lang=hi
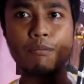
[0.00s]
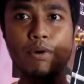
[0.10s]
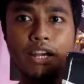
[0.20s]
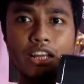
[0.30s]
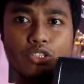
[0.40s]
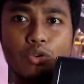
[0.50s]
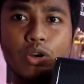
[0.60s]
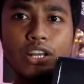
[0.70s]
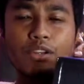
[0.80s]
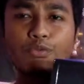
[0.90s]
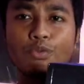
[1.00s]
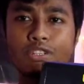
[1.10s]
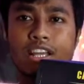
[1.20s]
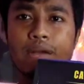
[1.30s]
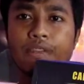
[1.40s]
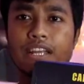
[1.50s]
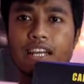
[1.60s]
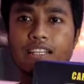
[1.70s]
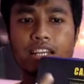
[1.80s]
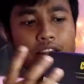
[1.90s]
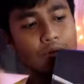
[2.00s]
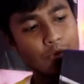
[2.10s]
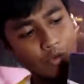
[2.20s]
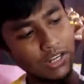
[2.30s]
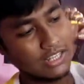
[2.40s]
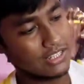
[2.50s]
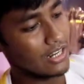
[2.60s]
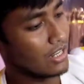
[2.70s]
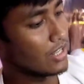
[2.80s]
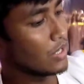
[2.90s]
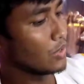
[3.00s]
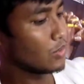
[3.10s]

पानी की जो वाटर की फोर्स यहाँ पे दिखाया जा रहा है बिल के साथ